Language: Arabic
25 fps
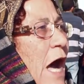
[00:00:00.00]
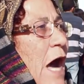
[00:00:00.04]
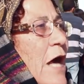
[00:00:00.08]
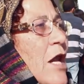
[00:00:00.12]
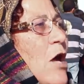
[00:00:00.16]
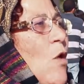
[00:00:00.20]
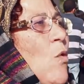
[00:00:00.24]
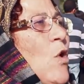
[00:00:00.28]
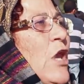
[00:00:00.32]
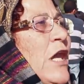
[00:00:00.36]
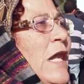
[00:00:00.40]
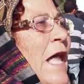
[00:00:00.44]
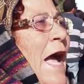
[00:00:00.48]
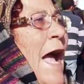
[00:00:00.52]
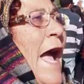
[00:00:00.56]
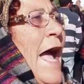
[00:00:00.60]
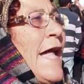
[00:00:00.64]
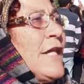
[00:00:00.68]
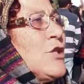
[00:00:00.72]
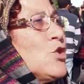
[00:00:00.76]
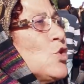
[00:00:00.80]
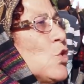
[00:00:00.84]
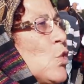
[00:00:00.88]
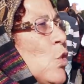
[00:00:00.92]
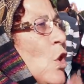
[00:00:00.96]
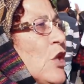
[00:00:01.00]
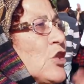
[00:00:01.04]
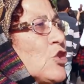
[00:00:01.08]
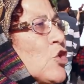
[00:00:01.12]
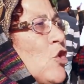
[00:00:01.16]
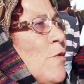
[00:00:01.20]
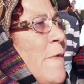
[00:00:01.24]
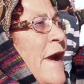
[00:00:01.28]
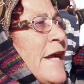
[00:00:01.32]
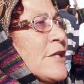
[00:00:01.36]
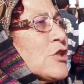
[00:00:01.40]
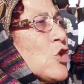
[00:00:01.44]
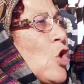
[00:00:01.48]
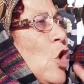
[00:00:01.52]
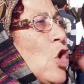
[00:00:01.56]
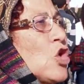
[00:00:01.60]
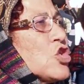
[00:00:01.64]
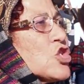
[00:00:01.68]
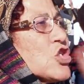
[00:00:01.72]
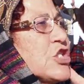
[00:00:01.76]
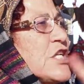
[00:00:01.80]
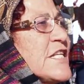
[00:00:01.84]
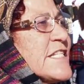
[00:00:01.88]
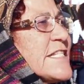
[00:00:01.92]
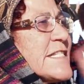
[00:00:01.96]
راهو اللي عنده ولده ما
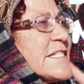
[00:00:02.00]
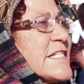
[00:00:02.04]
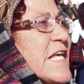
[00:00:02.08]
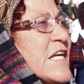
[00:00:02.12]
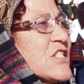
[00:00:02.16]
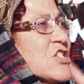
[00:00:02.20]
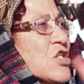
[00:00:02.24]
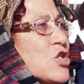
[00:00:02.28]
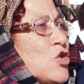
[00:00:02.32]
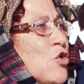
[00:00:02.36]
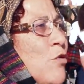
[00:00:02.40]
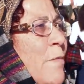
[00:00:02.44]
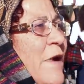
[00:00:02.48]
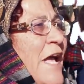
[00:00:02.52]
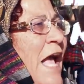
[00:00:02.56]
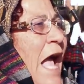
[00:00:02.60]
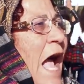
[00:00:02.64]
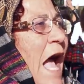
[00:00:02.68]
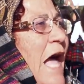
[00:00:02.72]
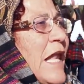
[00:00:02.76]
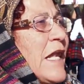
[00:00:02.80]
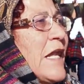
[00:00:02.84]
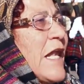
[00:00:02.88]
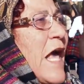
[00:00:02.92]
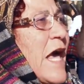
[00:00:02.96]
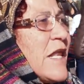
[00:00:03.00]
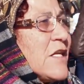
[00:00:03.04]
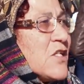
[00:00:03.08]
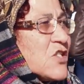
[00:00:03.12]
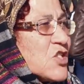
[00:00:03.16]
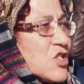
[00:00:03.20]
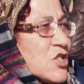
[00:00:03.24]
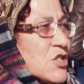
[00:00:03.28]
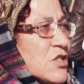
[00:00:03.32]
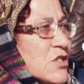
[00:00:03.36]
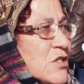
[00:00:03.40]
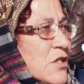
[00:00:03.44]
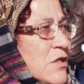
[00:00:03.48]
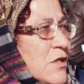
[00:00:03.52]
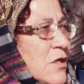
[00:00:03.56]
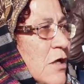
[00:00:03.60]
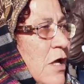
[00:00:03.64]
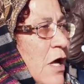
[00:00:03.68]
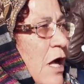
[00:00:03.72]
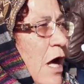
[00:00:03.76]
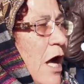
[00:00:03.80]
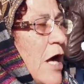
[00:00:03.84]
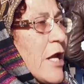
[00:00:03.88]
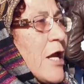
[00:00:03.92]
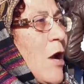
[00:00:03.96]
يدخلش للسجن وما يحللش
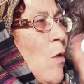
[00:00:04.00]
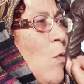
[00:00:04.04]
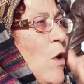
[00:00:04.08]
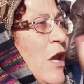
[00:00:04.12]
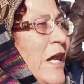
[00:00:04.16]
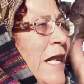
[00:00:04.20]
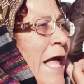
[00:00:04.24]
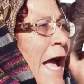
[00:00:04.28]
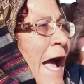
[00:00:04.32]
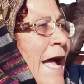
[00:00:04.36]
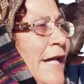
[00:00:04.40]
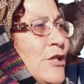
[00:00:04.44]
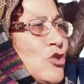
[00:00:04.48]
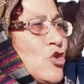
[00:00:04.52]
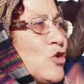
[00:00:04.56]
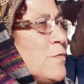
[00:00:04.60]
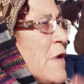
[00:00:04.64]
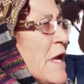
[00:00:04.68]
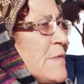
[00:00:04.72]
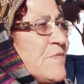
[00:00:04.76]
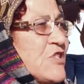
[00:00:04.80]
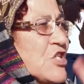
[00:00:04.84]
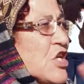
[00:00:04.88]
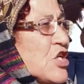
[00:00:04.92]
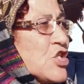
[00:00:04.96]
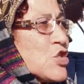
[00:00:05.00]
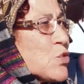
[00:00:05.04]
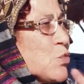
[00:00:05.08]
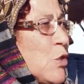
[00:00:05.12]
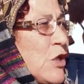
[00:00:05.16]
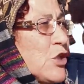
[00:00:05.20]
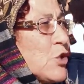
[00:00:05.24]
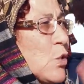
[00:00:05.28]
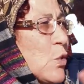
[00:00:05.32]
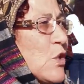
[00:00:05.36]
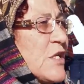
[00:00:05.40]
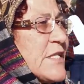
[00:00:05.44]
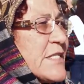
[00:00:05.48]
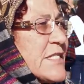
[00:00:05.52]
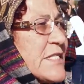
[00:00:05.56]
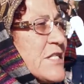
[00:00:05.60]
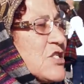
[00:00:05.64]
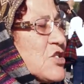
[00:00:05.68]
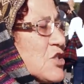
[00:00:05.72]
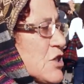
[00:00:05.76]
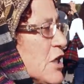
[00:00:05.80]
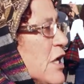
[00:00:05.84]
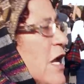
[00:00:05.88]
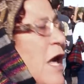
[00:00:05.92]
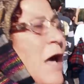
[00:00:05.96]
راهو اللي عنده ما يمشيش ولده
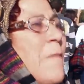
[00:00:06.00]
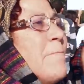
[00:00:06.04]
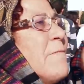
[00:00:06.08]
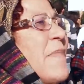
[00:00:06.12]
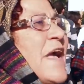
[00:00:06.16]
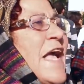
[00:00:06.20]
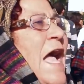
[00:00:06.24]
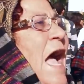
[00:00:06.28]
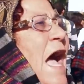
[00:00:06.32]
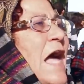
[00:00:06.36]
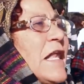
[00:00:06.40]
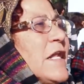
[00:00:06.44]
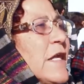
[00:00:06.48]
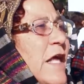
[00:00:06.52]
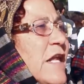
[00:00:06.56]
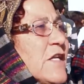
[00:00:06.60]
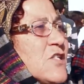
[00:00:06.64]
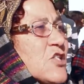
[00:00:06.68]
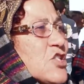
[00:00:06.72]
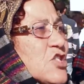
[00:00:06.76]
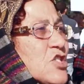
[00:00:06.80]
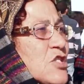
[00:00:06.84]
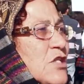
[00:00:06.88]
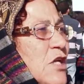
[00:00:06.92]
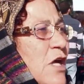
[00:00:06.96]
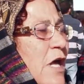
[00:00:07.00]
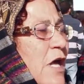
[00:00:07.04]
للسجن ما يحللش